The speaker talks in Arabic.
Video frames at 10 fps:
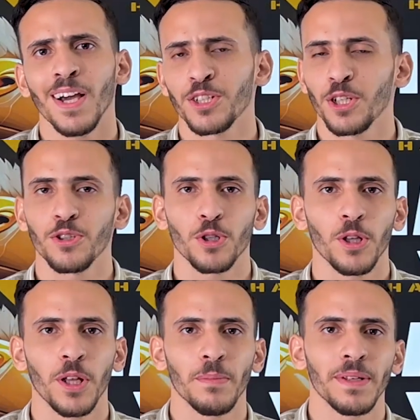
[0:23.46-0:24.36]
عشان ان شاء
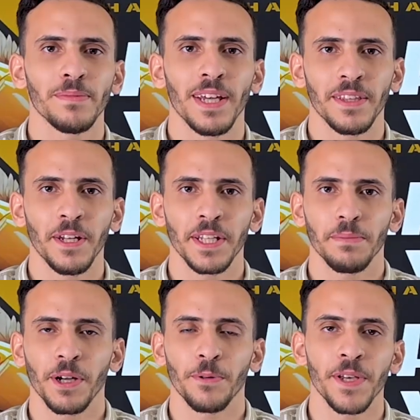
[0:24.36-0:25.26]
الله لما نبدا الدنيا
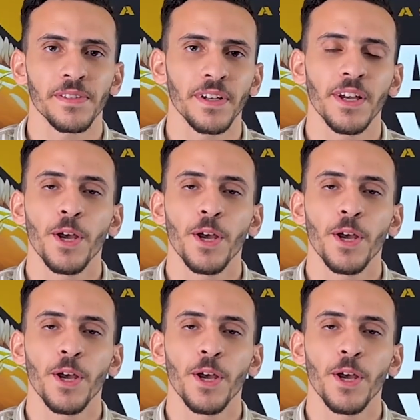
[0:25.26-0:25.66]
تبقى كويسه